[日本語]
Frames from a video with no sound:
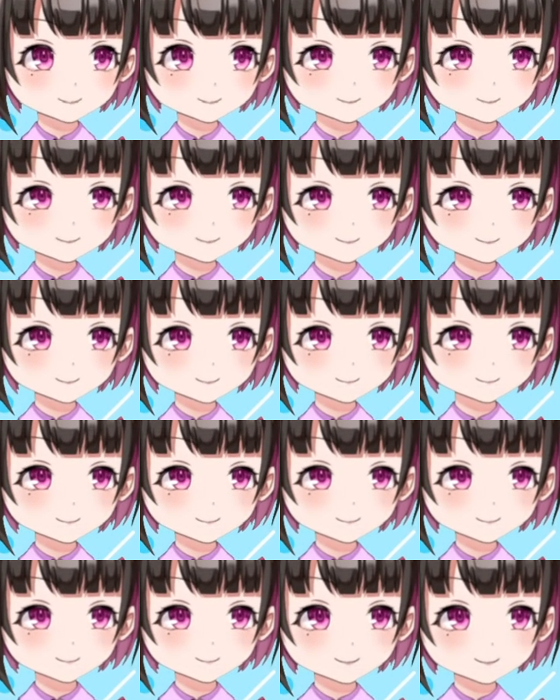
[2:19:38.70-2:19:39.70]

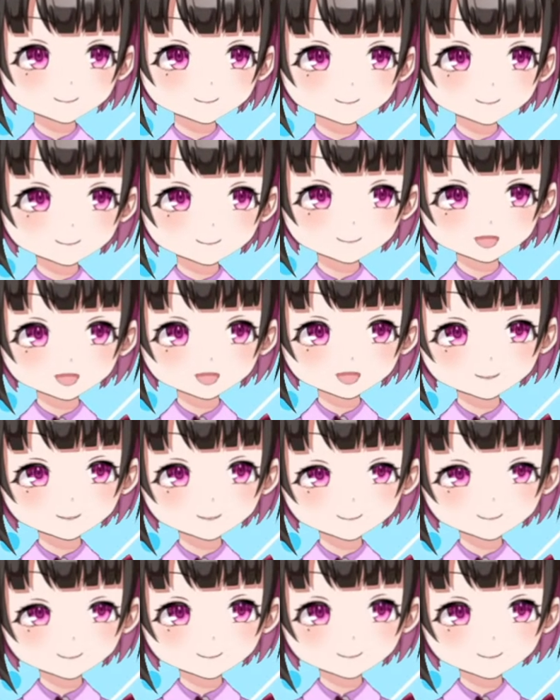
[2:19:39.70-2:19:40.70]
アルヒアル。そうですね。
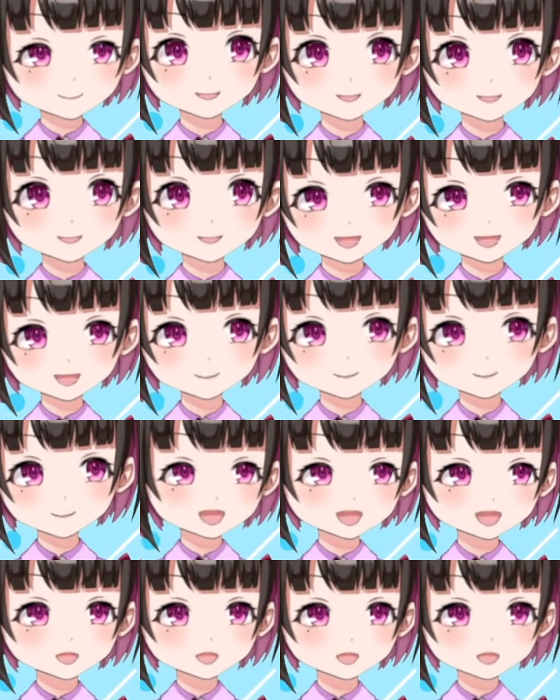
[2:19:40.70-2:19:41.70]
サウジアラビアの
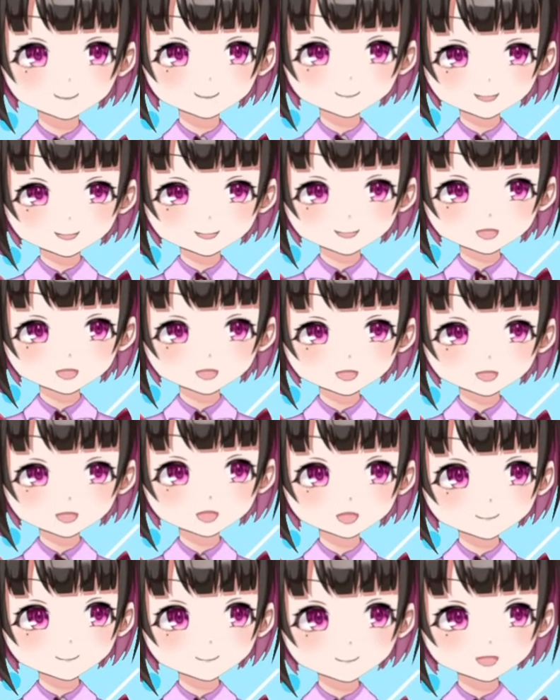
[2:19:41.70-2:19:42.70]
アルヒラルは、
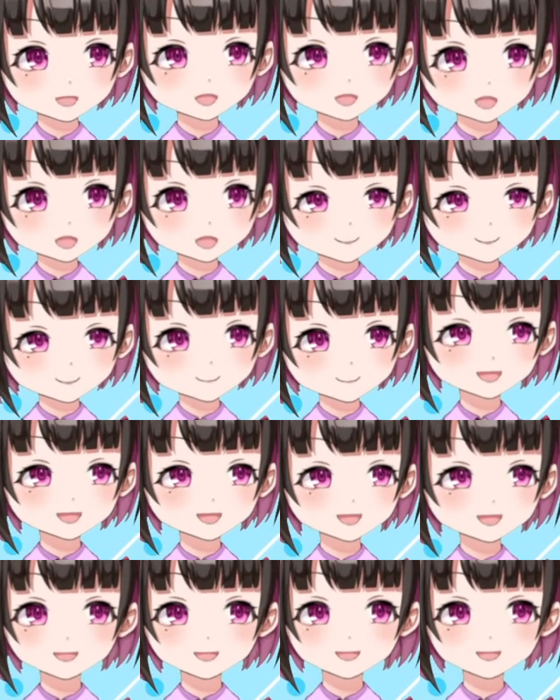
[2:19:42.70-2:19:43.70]
アルアハリもそうです
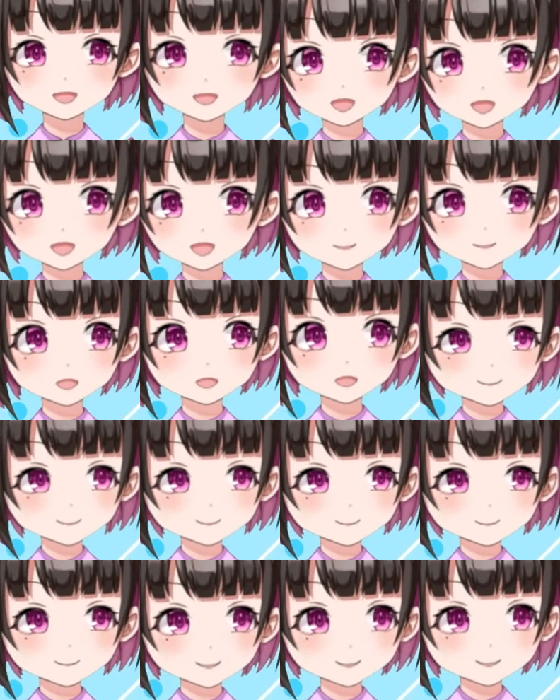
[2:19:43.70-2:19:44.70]
ね。強いで
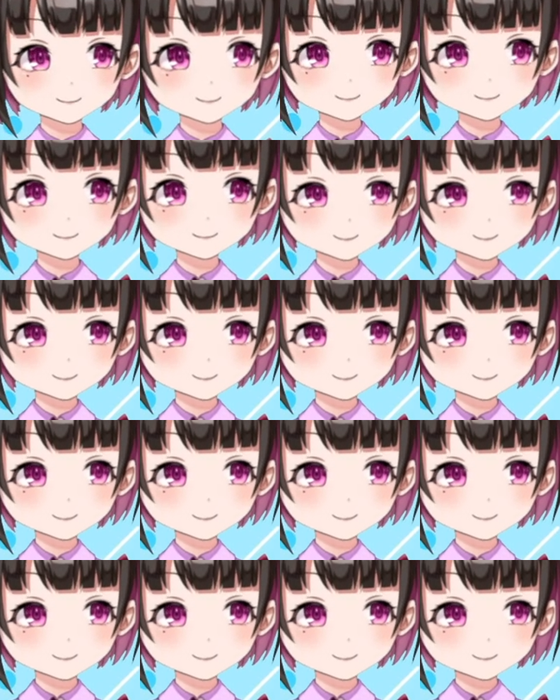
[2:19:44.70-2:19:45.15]
すね。